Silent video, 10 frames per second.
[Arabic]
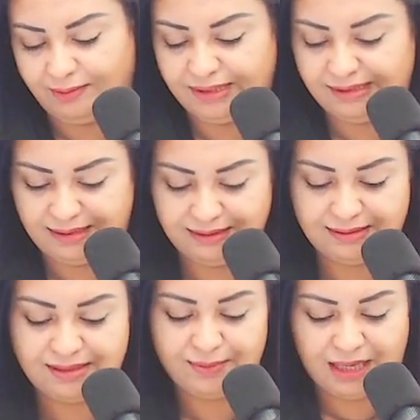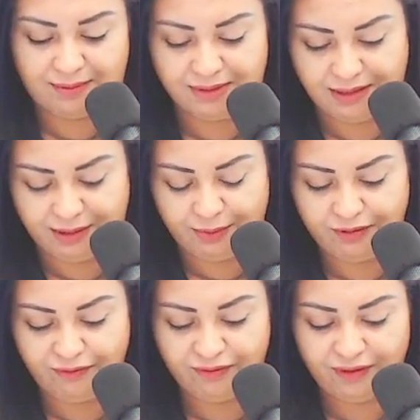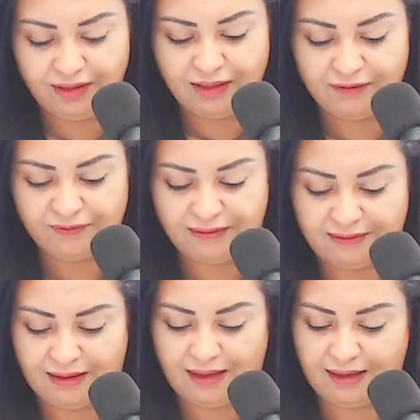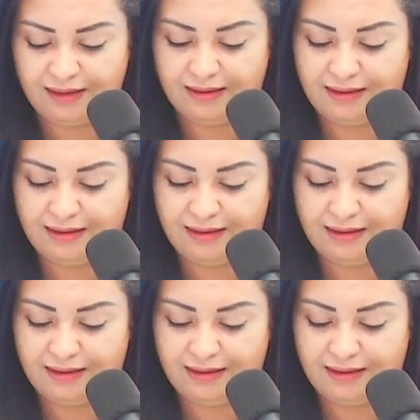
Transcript: بن زرت سمير عبد اللاوي في افتتاح